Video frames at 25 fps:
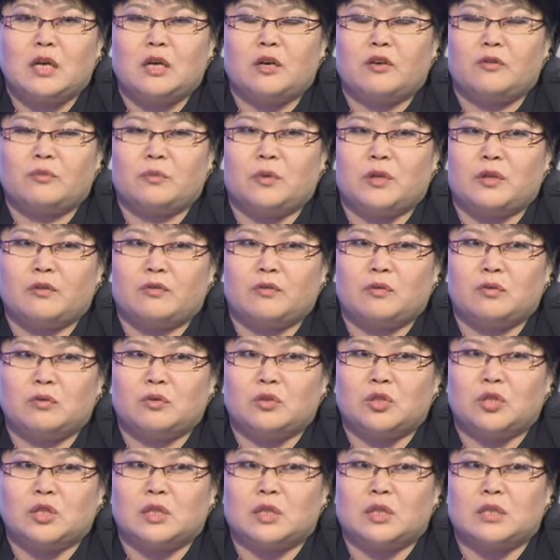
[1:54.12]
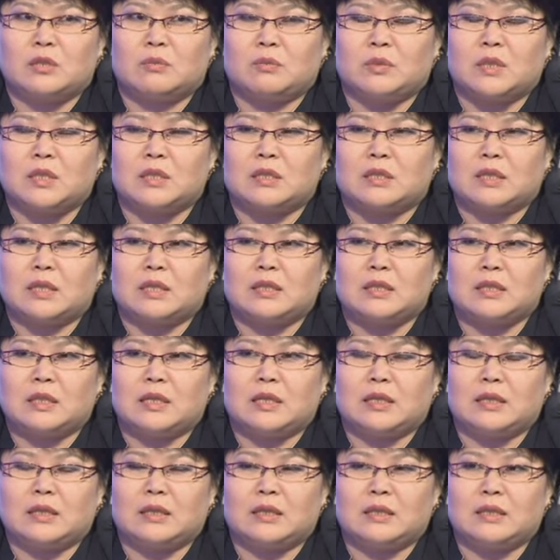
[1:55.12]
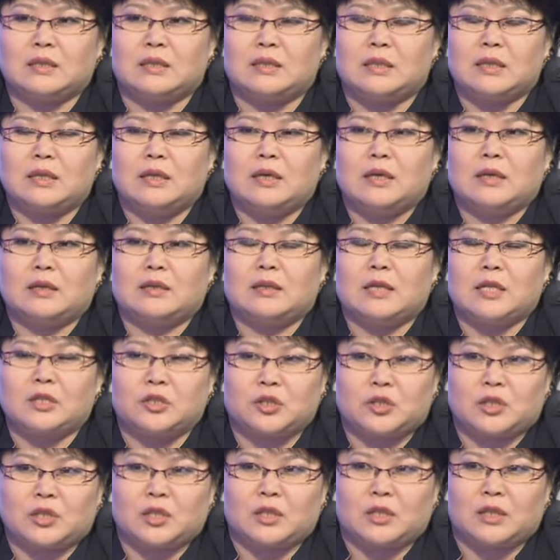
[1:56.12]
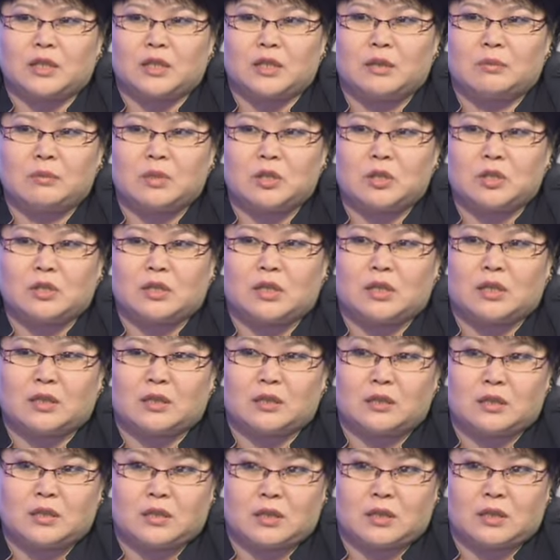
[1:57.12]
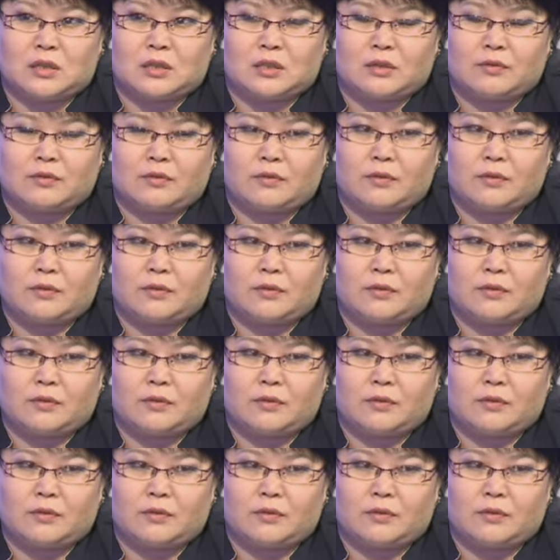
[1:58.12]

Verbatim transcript: в первую очередь мы исходили из наших экономических интересов.